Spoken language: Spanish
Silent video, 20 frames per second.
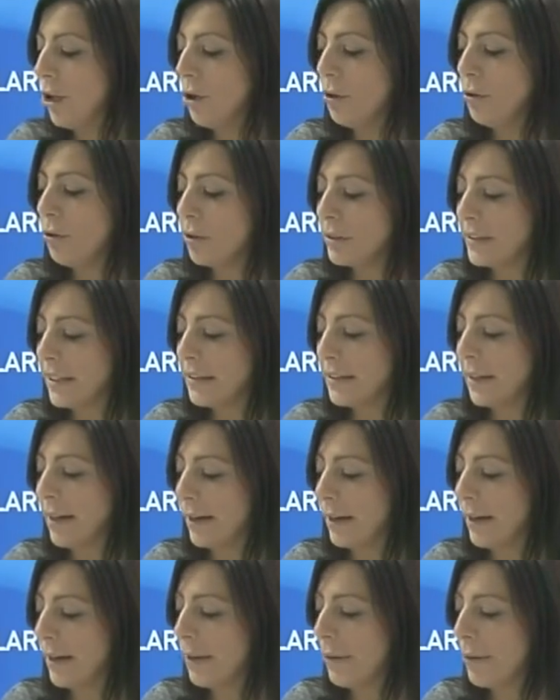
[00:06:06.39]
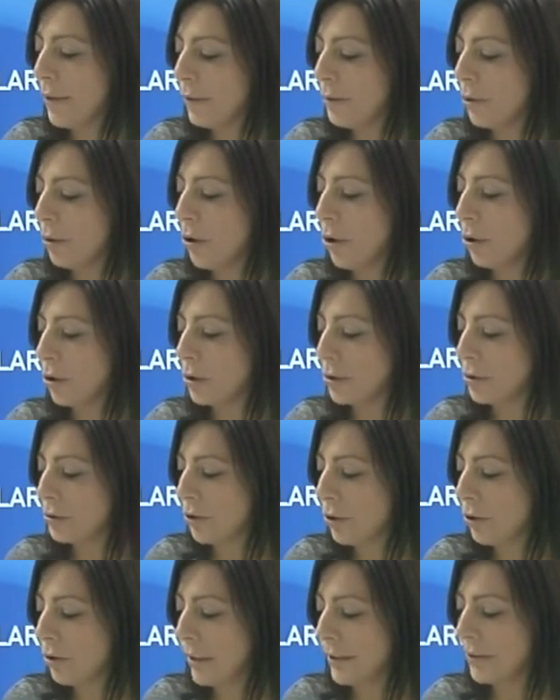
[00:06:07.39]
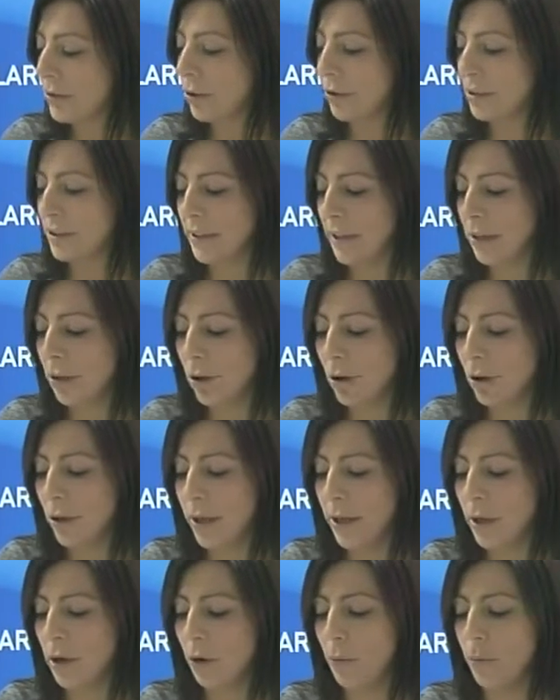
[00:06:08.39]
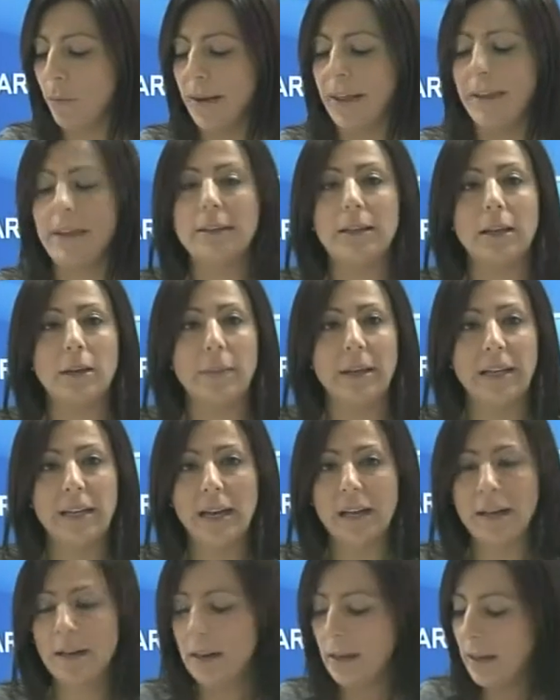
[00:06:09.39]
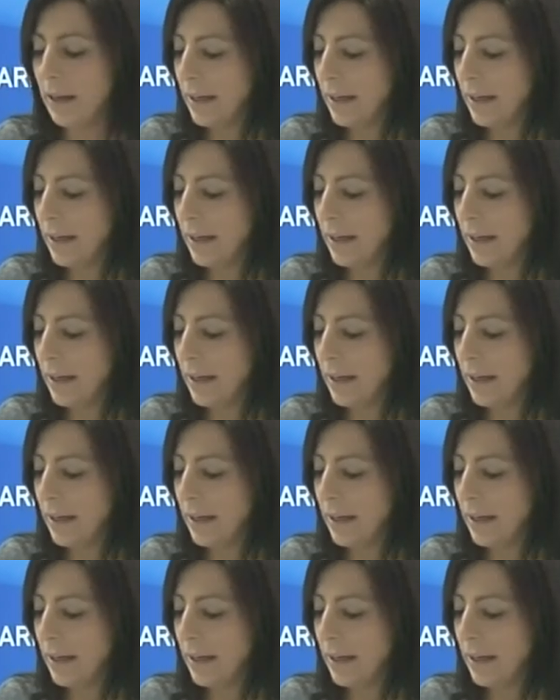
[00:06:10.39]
no se están realizando los controles toxicológicos para determinar